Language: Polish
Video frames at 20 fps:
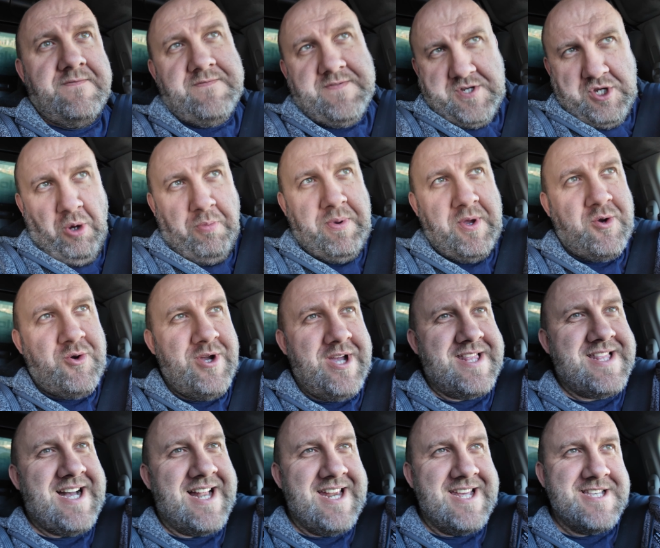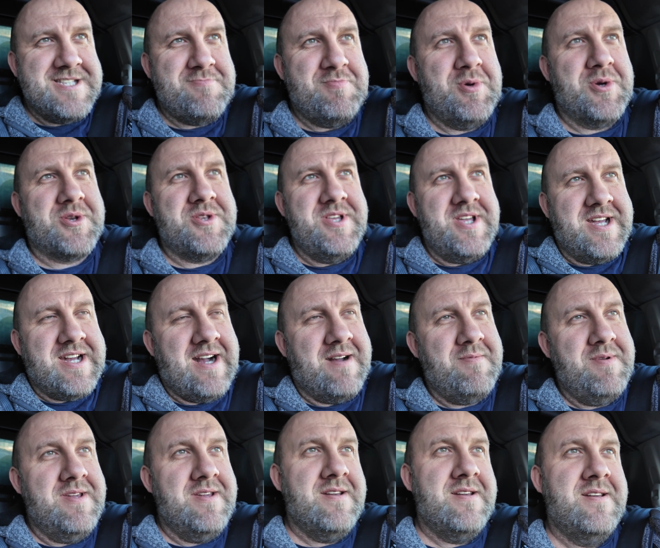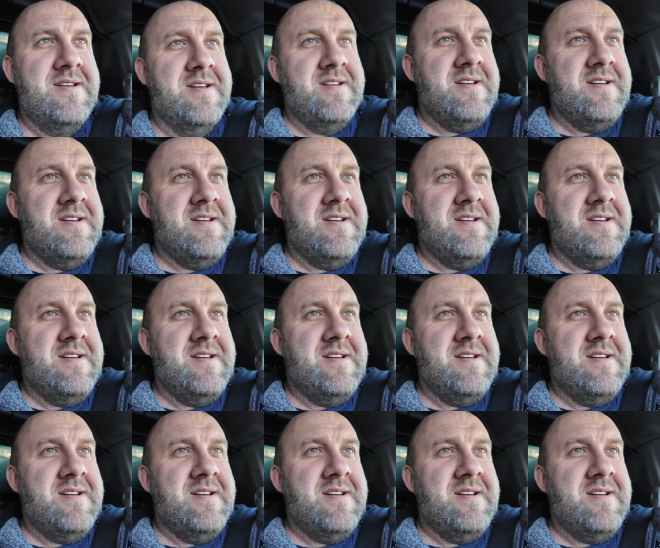e, się opiekuję dalej zbiornikami,